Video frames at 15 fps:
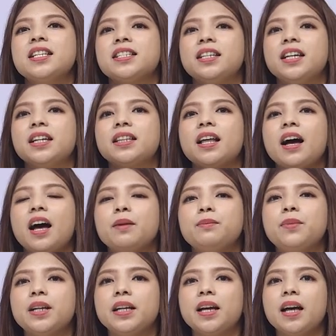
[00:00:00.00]
Jadi kita akan
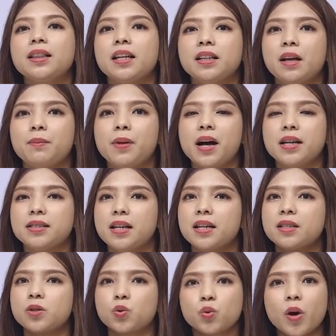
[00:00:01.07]
berikan tata bahasa yang
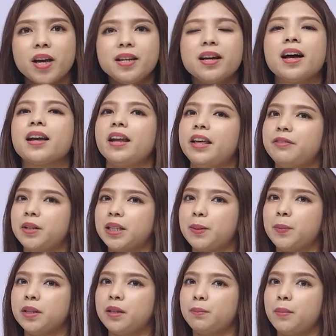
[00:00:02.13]
sesuai dengan level
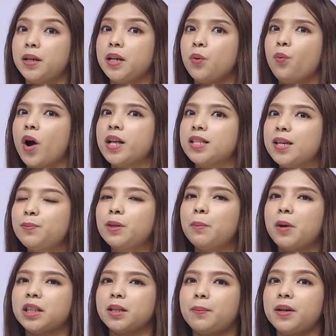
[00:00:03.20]
teman-teman dan wajib
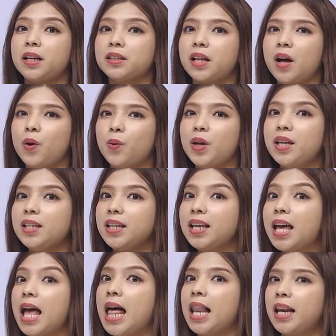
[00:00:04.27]
teman-teman ketahui di
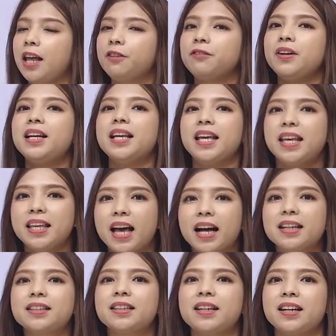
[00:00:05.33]
level
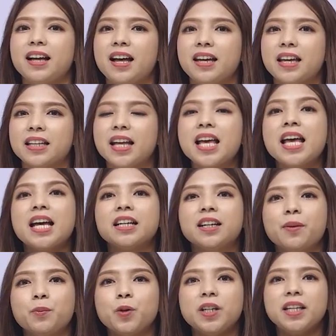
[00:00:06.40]
yang terkait.
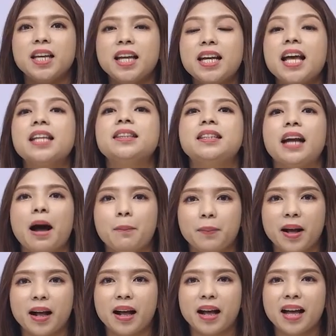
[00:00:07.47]
Kemudian
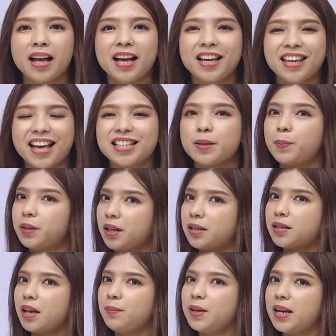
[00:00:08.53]
drama. Ya seperti
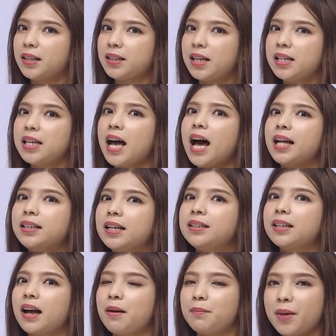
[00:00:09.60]
yang saya bilang tadi ada
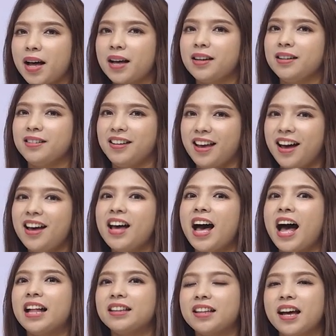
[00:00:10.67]
drama ya
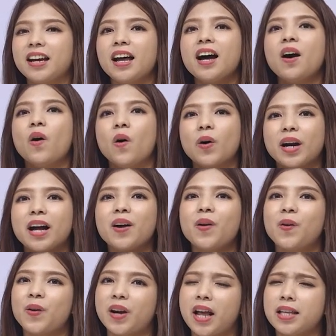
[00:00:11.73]
antara orang
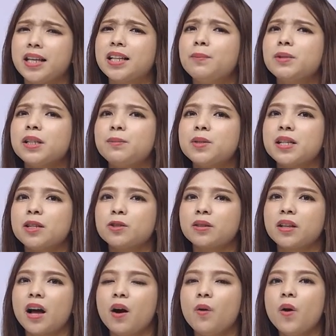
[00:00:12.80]
Korea. Jadi teman-teman bisa langsung
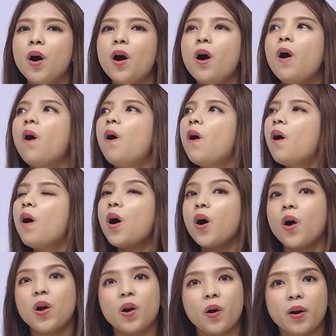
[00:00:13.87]
tahu, oh
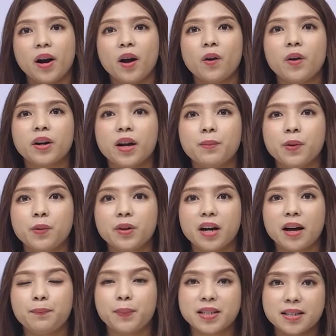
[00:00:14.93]
kalau orang Korea
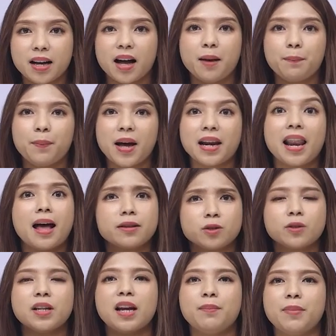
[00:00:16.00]
menggunakan percakapan
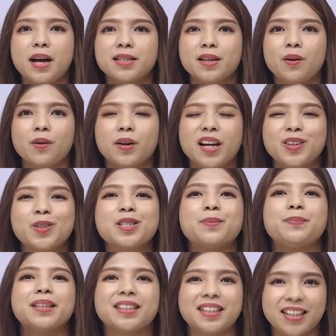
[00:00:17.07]
langsung dalam bahasa Korea itu
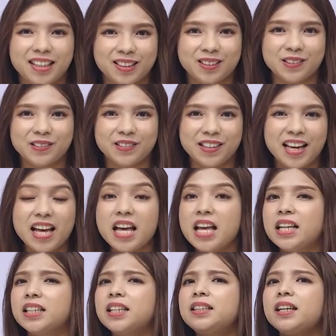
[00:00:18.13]
seperti itu ya.
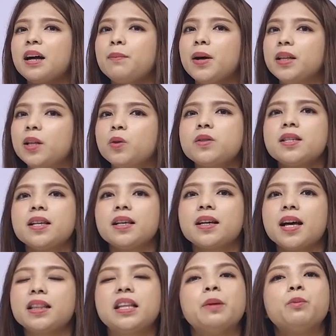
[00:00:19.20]
Jadi dramanya itu
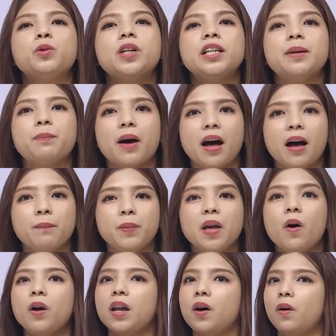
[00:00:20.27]
singkat dan mudah dipahami
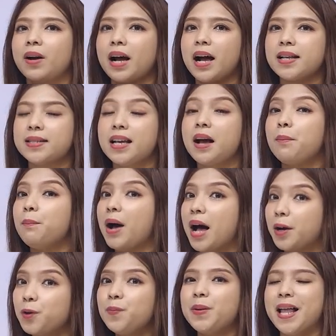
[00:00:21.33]
oleh orang asing yang
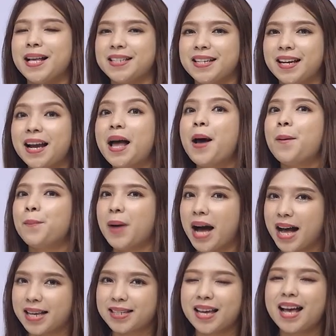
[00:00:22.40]
baru belajar
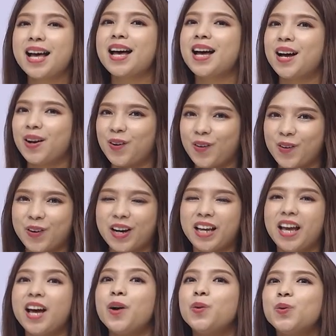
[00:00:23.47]
bahasa
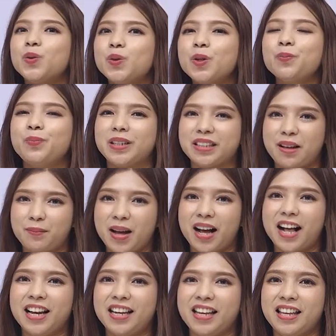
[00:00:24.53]
Korea untuk pertama
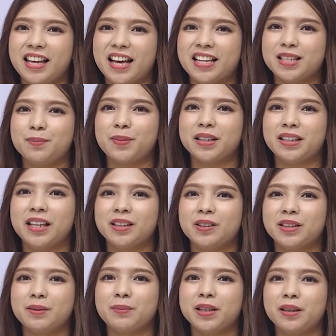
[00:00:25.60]
kalinya. Seperti itu
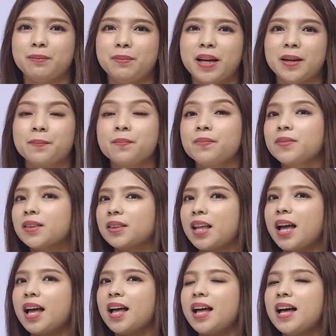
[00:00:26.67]
teman-teman.
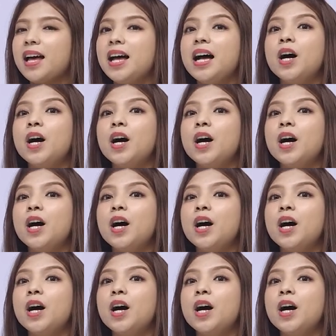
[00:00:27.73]
Nah,